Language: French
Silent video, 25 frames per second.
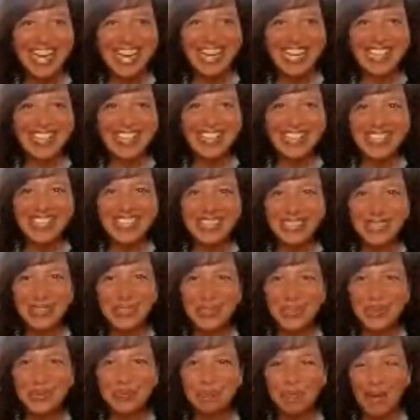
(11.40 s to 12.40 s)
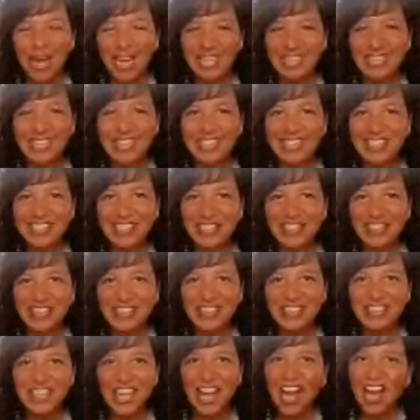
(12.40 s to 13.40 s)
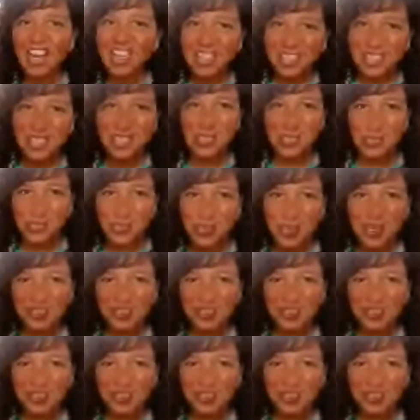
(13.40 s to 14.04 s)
euh, de parler d'un talk show.